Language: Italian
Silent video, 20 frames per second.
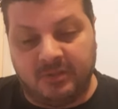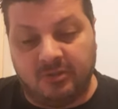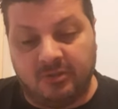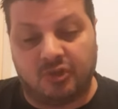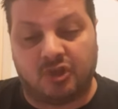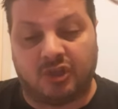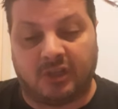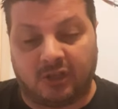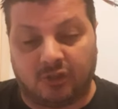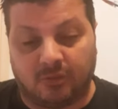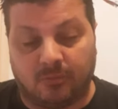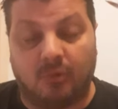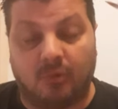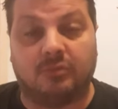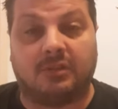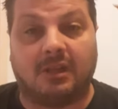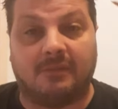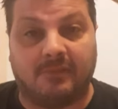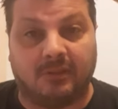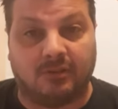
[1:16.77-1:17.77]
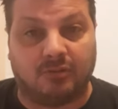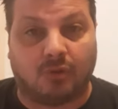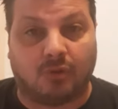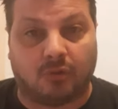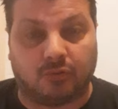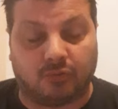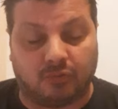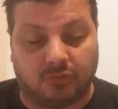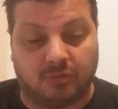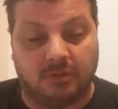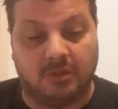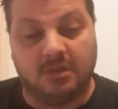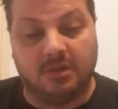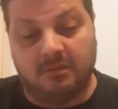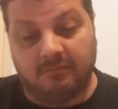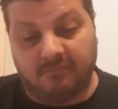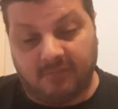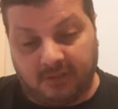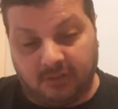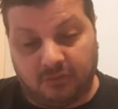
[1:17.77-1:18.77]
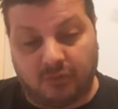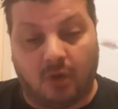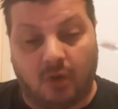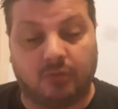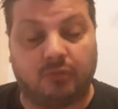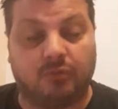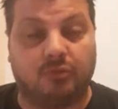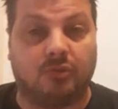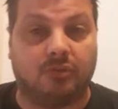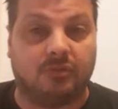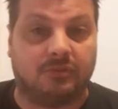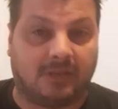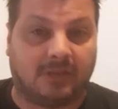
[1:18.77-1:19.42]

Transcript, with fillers: io ci credo molto al 28 28,